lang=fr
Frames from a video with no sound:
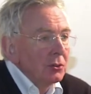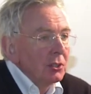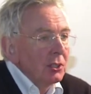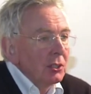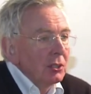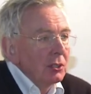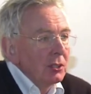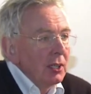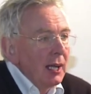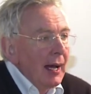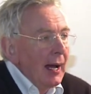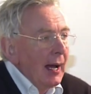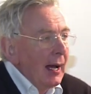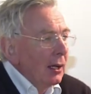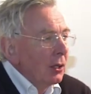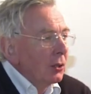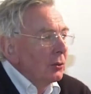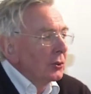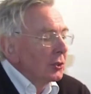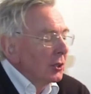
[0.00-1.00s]
dans
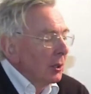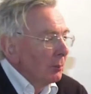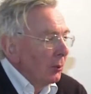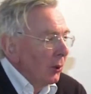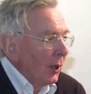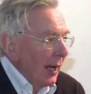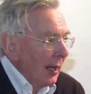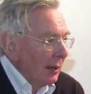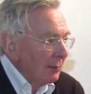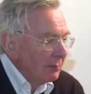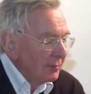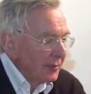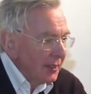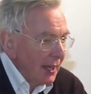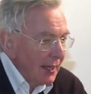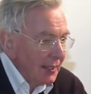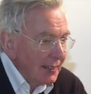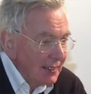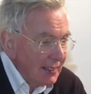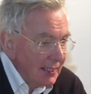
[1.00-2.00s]
l'art contemporain.
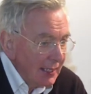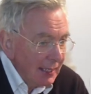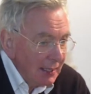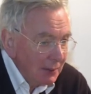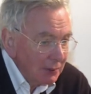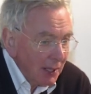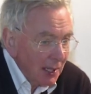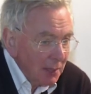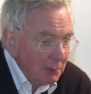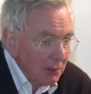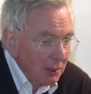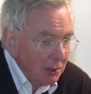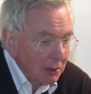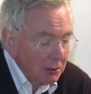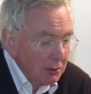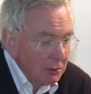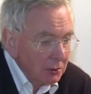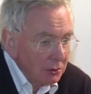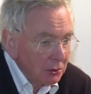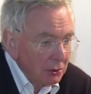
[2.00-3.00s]
Est-il
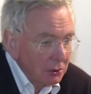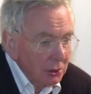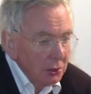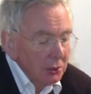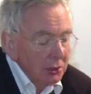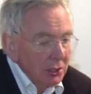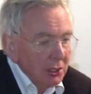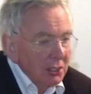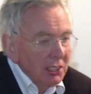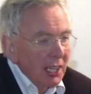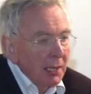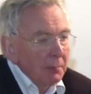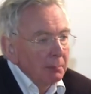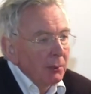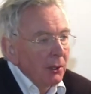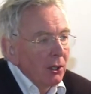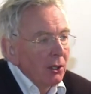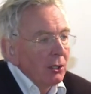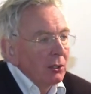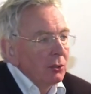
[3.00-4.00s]
vraiment de notre
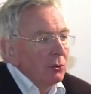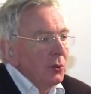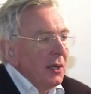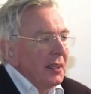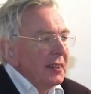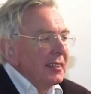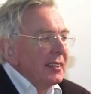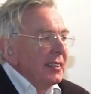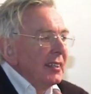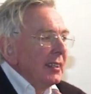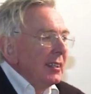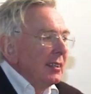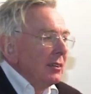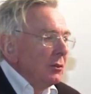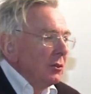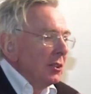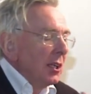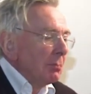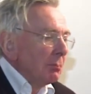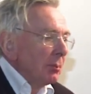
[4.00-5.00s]
époque ou est-il
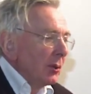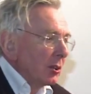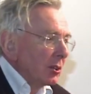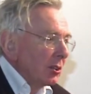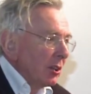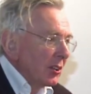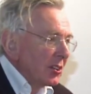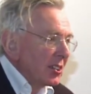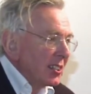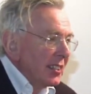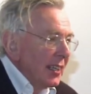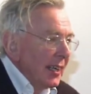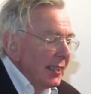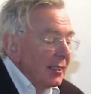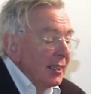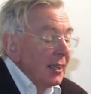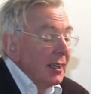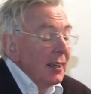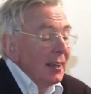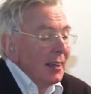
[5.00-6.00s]
d'une époque
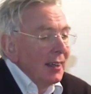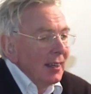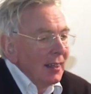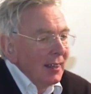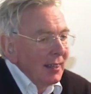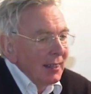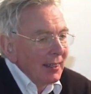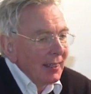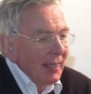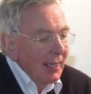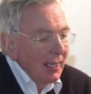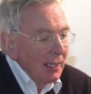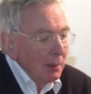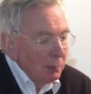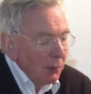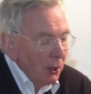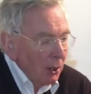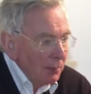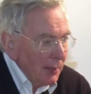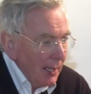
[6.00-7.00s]
ancienne Quel est le
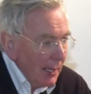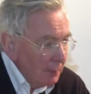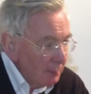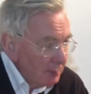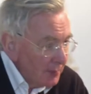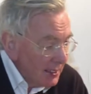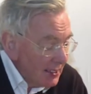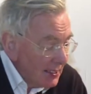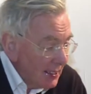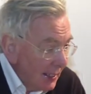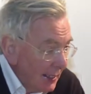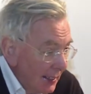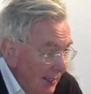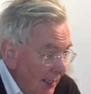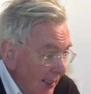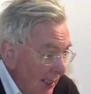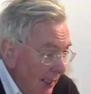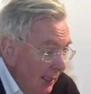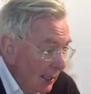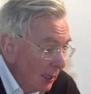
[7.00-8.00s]
problème C'est
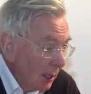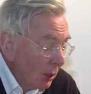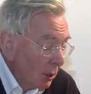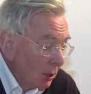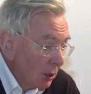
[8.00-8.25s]
qu'il est